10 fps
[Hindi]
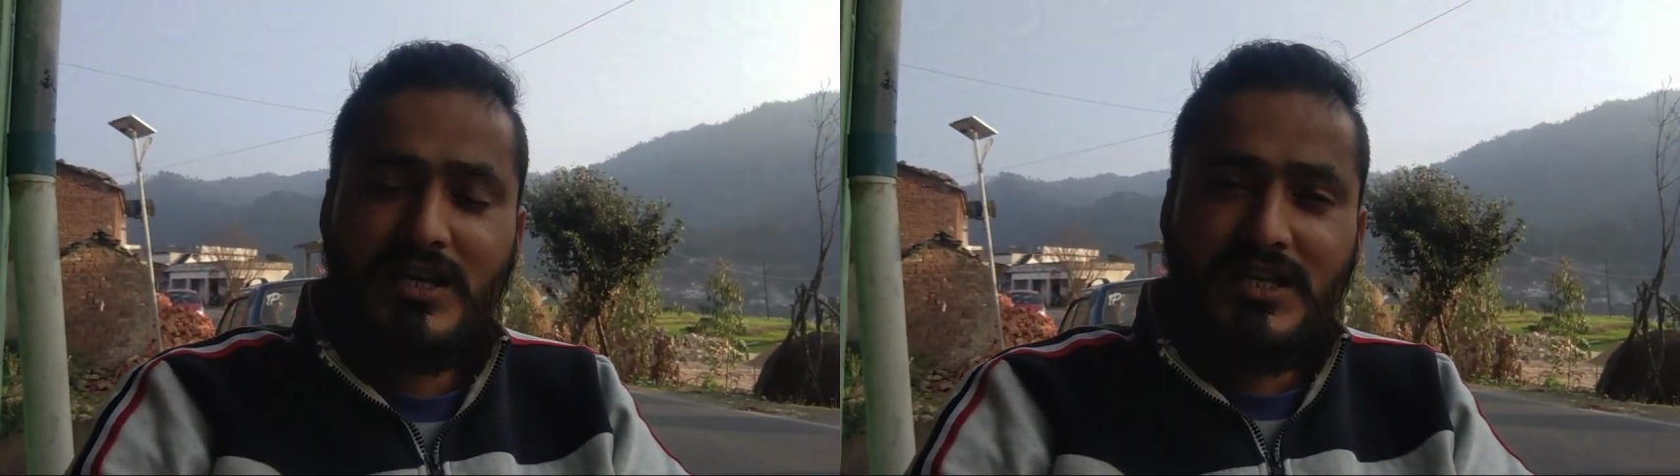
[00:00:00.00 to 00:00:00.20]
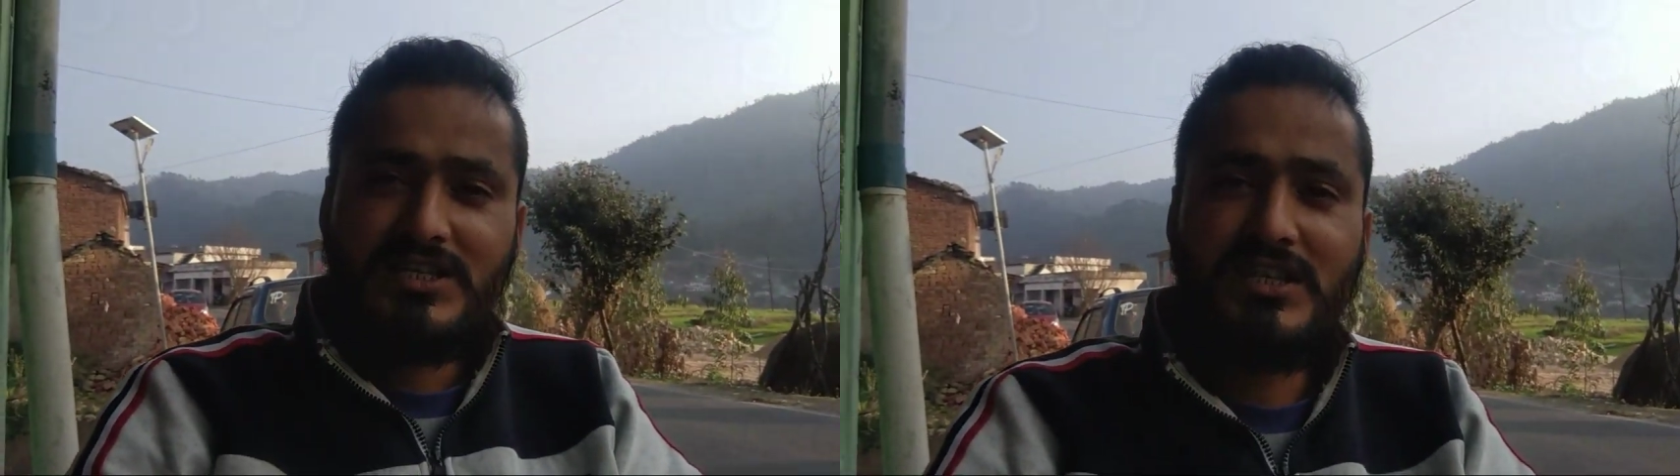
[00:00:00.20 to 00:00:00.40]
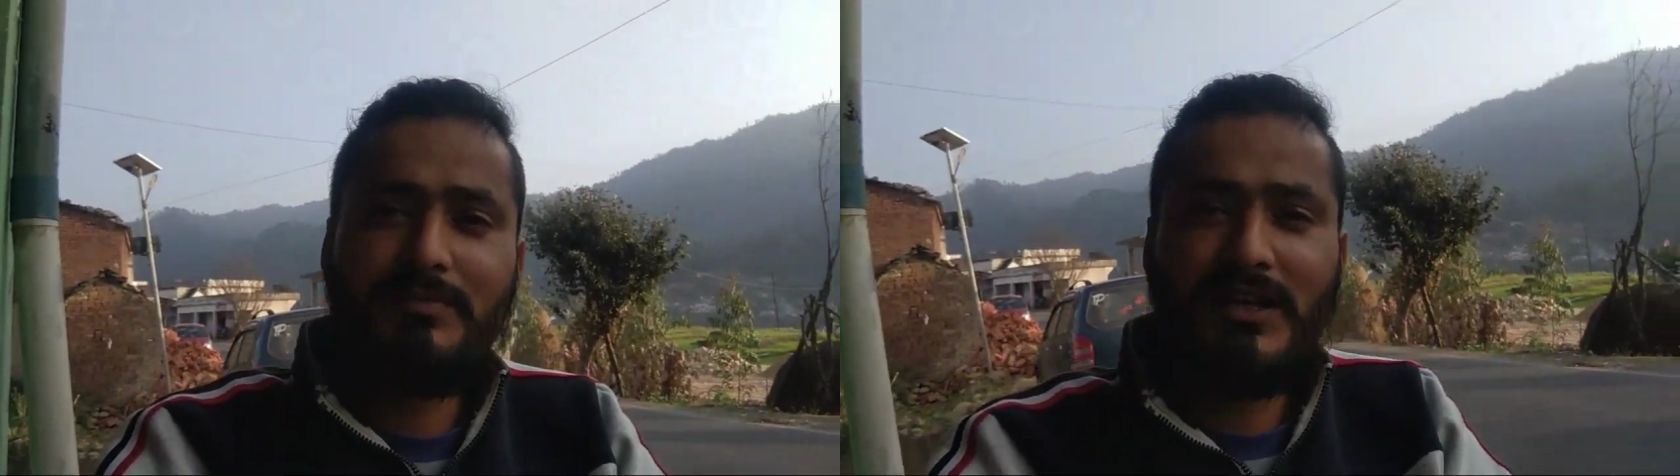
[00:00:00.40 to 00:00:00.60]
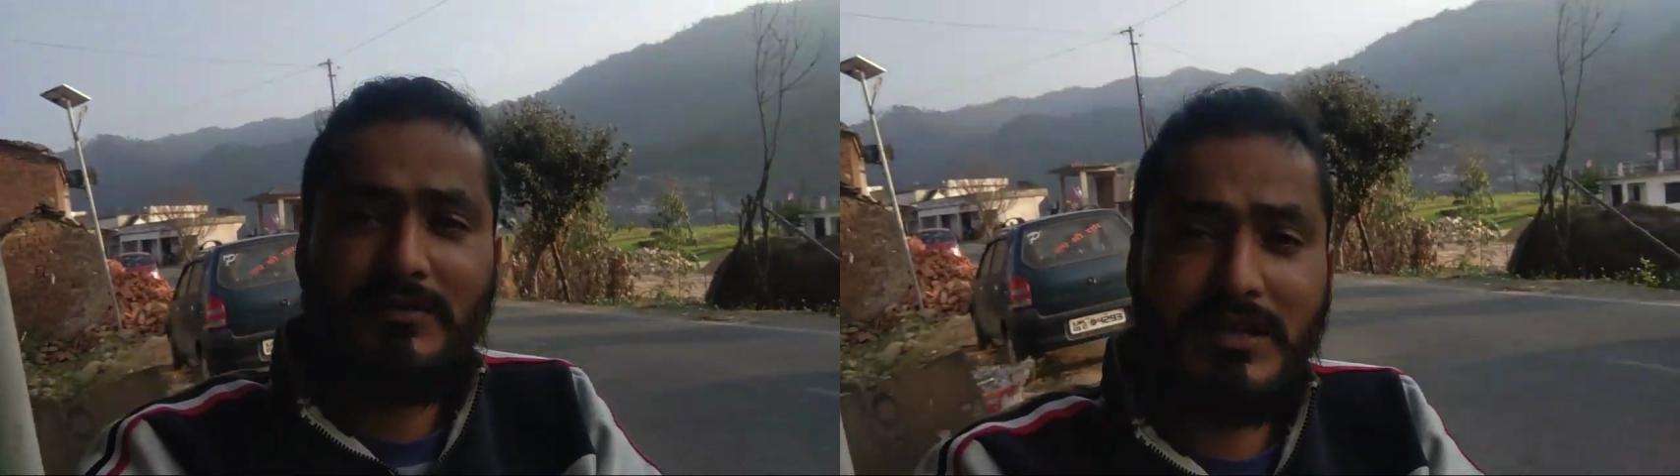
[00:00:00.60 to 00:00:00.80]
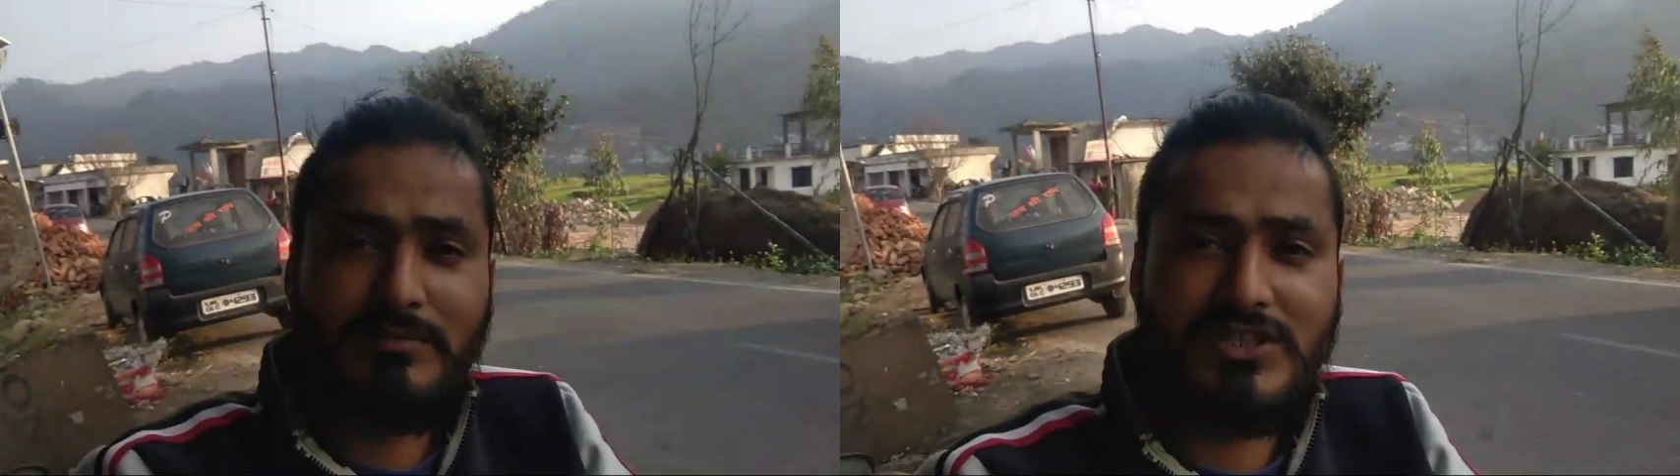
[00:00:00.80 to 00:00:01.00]
इससे पहले
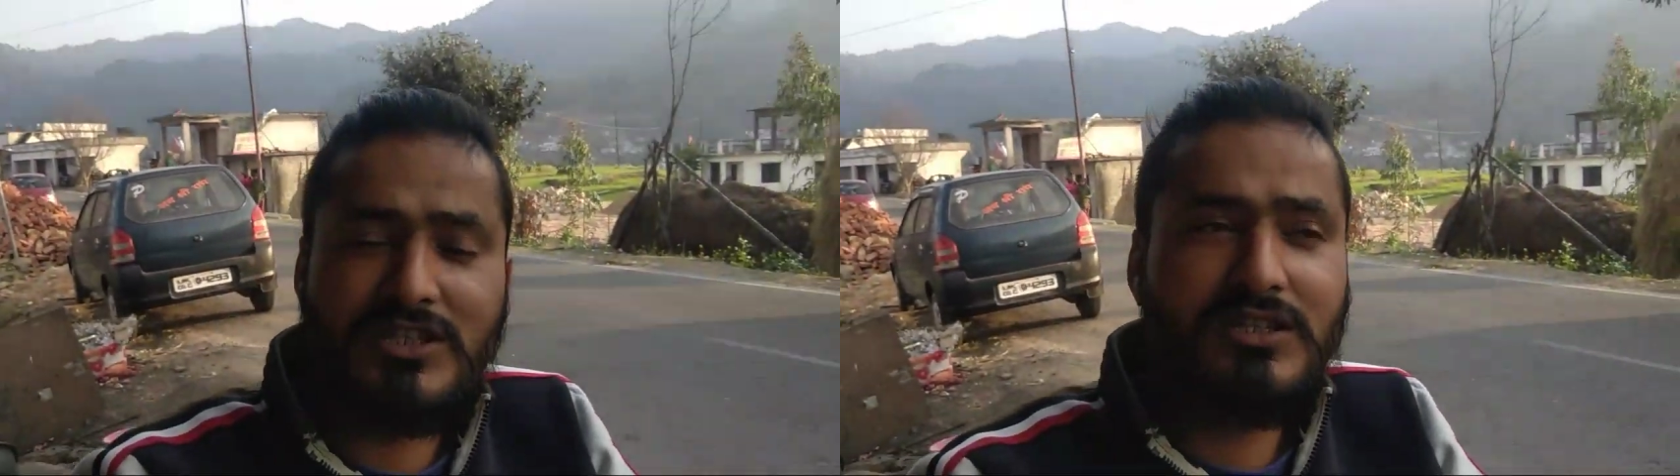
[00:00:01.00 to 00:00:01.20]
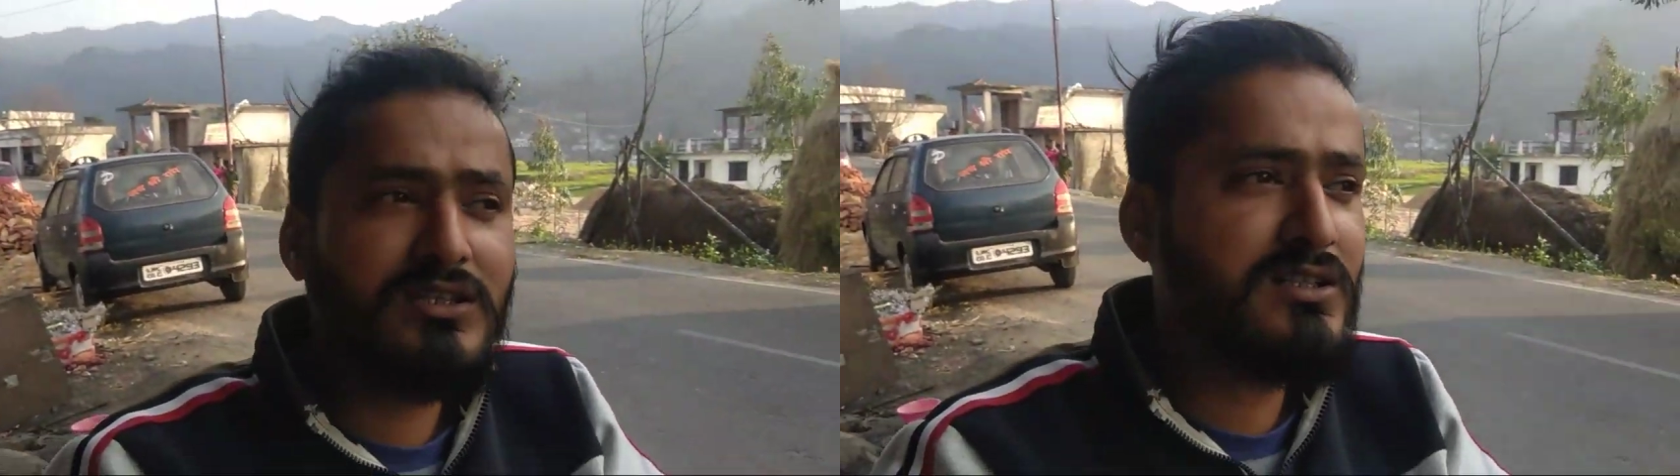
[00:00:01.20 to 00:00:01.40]
मैंने बसंत